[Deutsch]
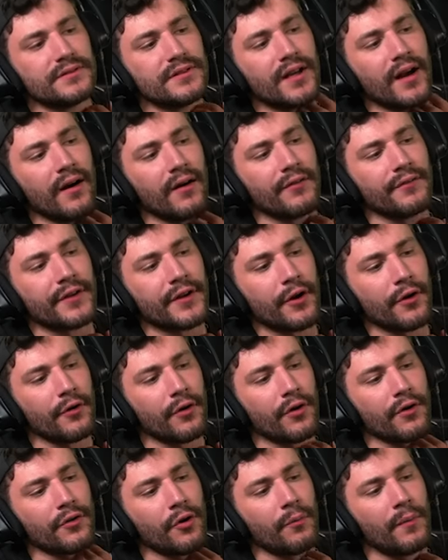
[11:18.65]
Ja, wir können
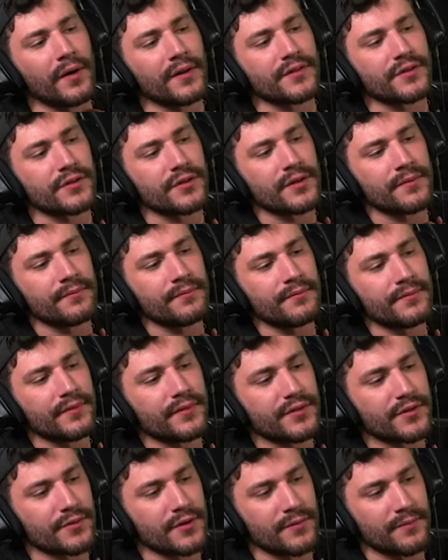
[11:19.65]
auch nochmal zu dem,
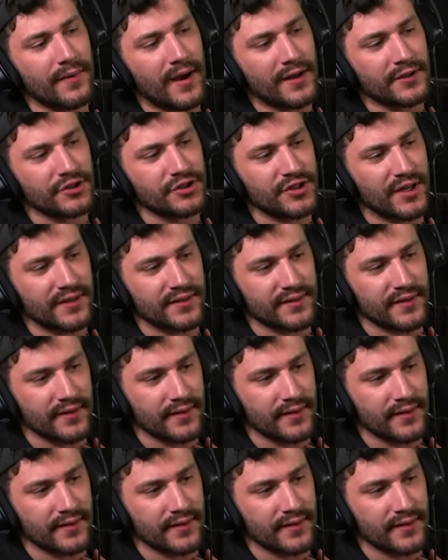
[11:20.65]
zu dem Anstand